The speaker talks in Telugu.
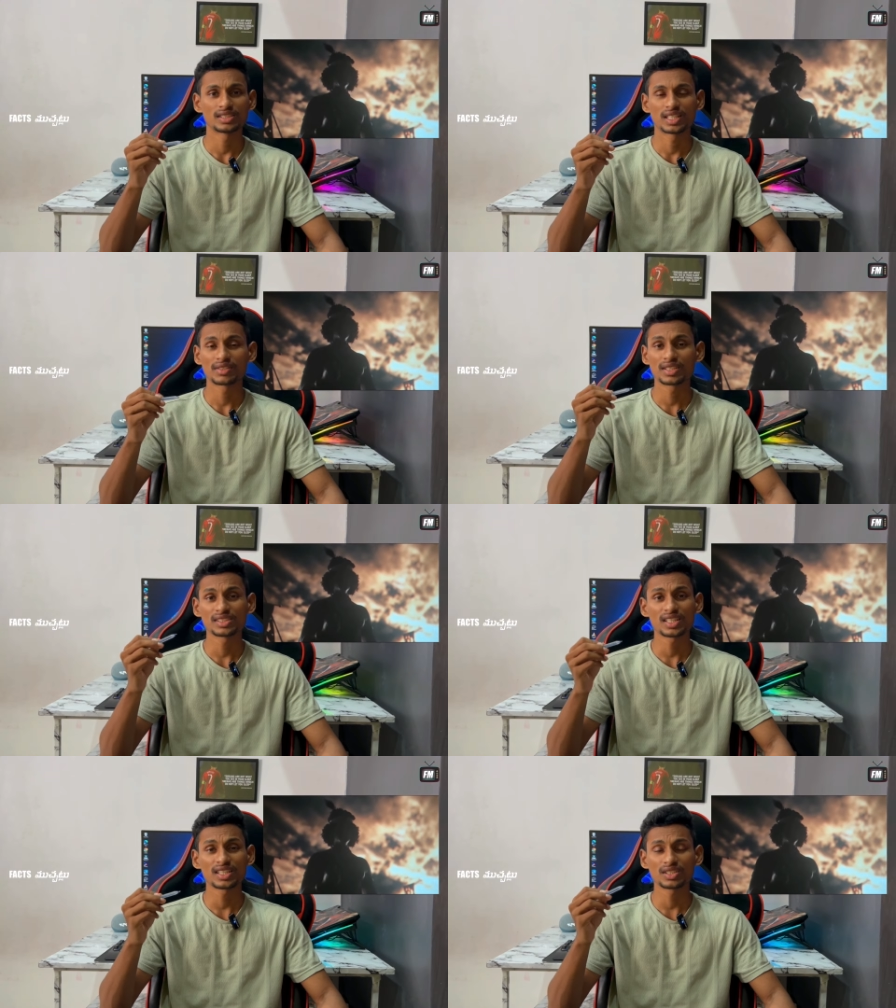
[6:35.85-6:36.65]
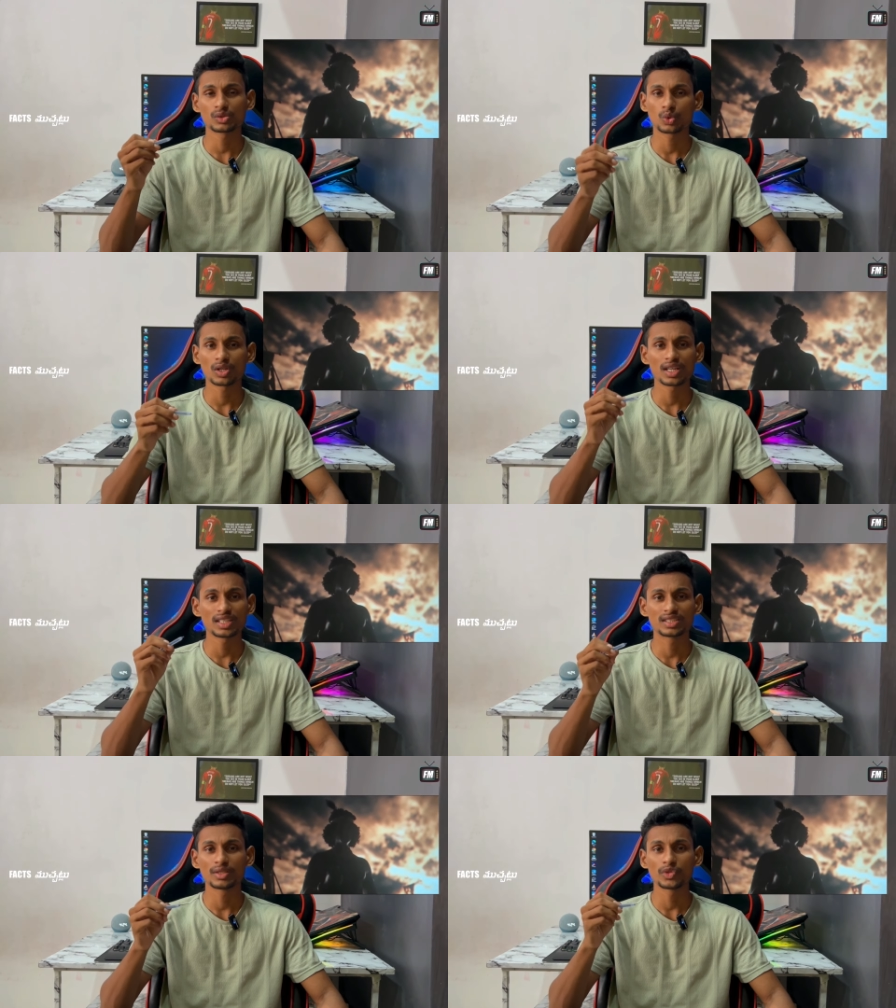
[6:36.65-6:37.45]
జనసంచారానికి దూరంగా
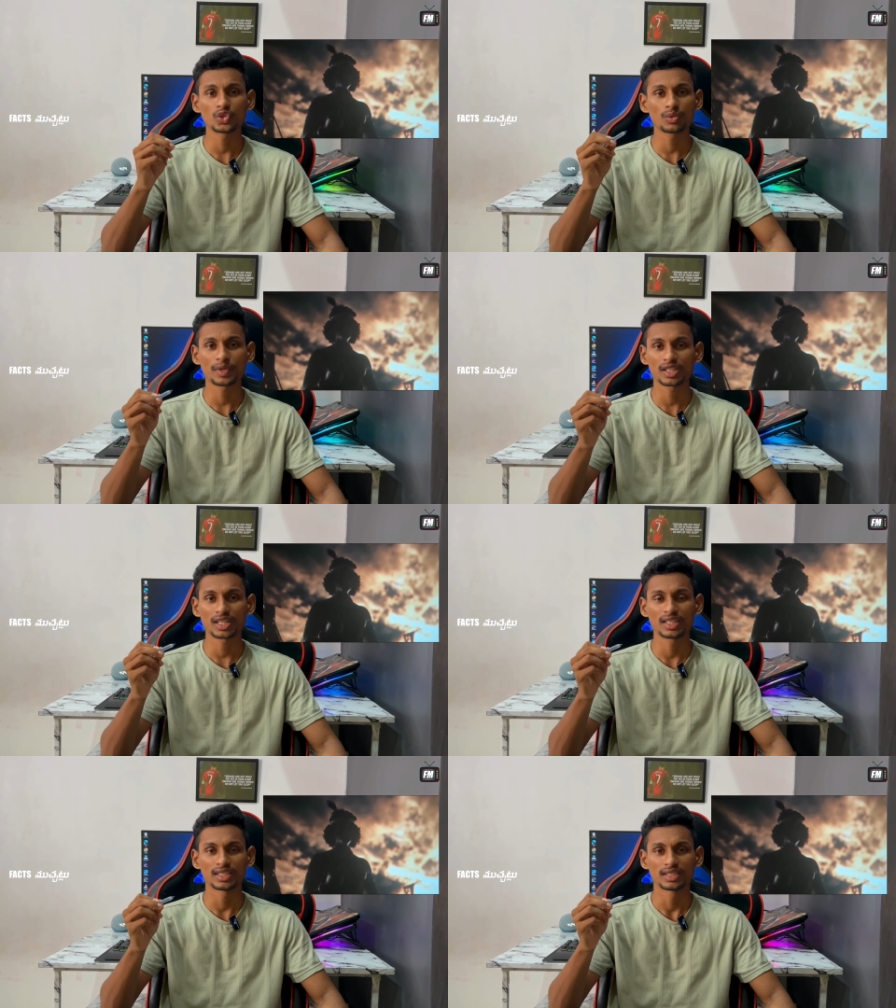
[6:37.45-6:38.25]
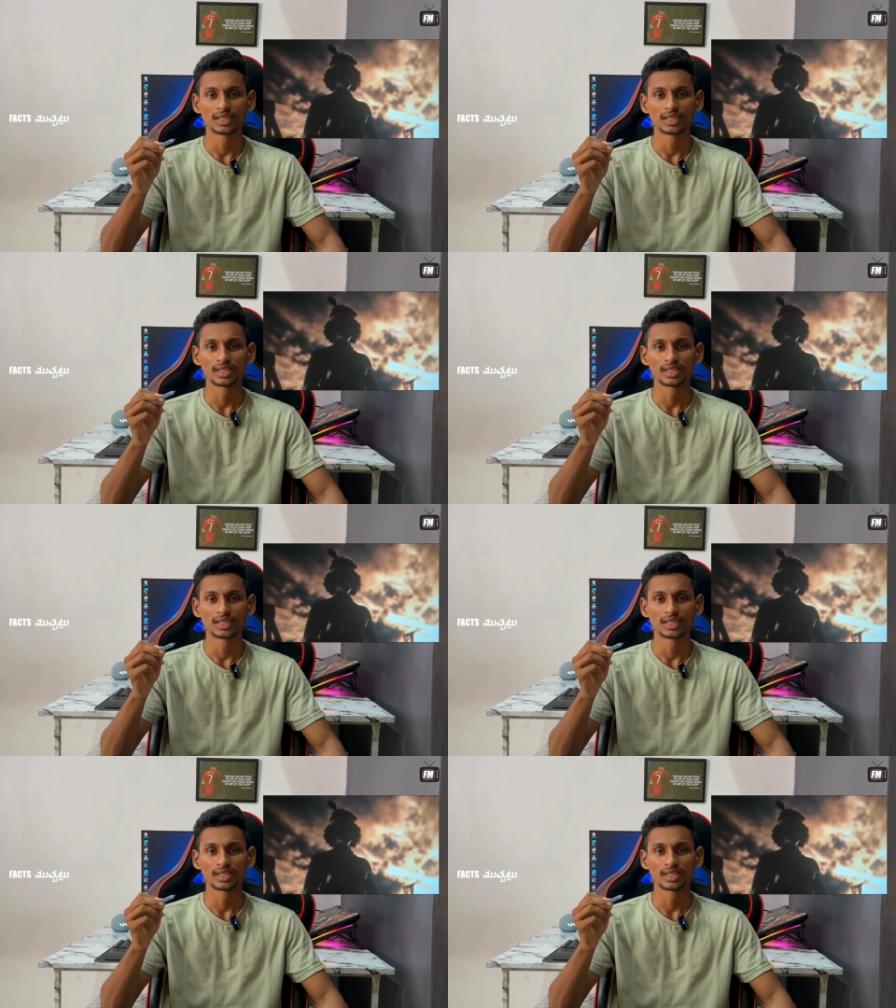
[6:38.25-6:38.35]
జీవిస్తూ బ్రతకాలి